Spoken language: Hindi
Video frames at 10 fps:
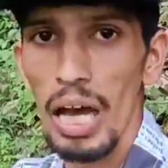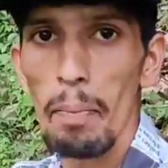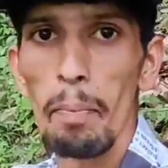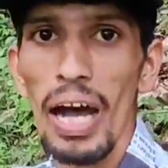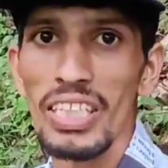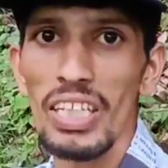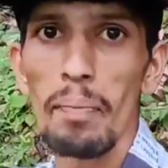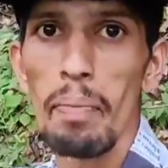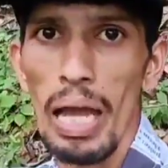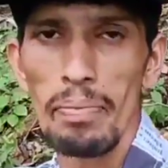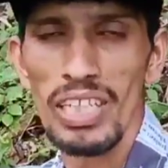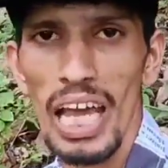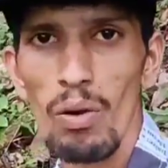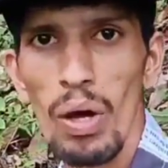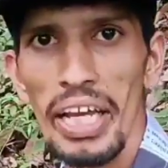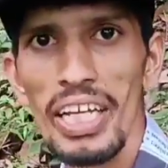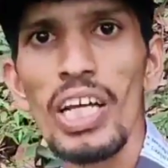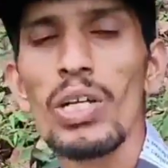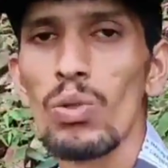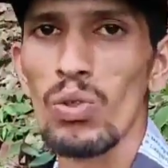आप पानी का पाइप लगाया हुआ है
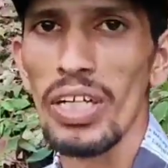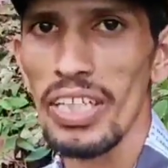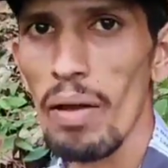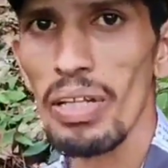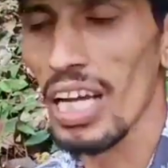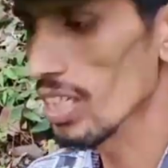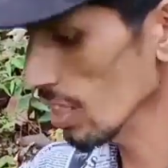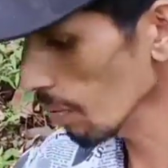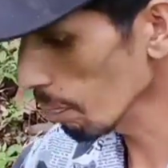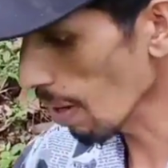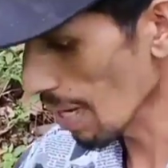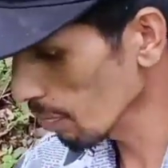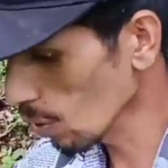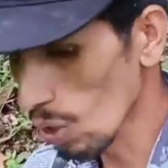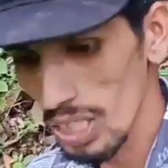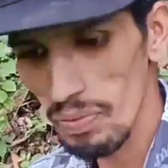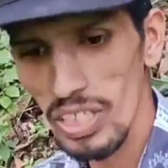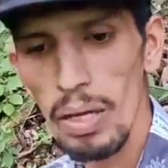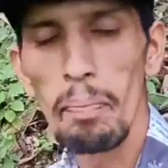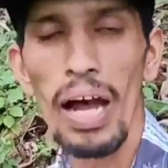तो गड्ढे बना करके पाइप के द्वारा फिर
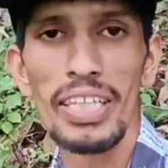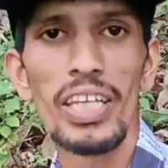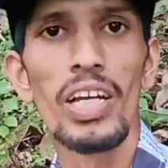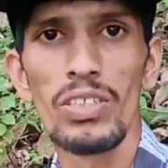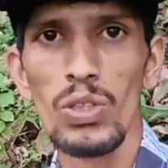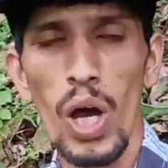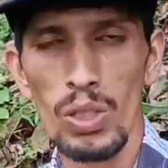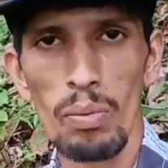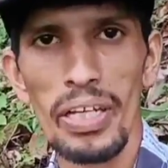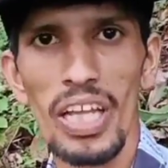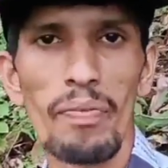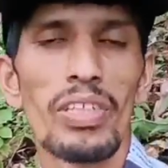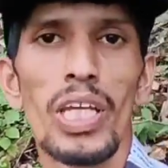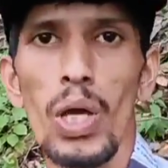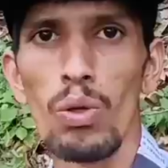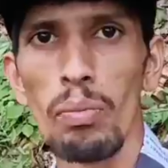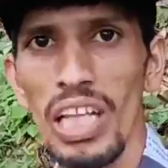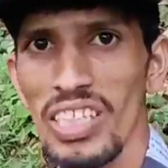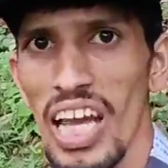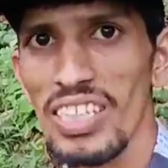ये पानी घरों में या फिर खेतों में ले
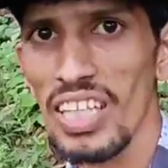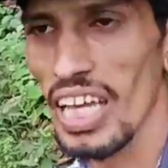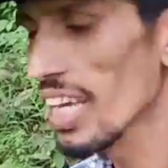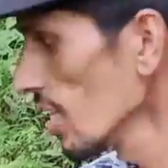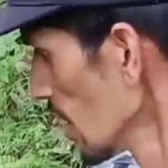जाया जाता है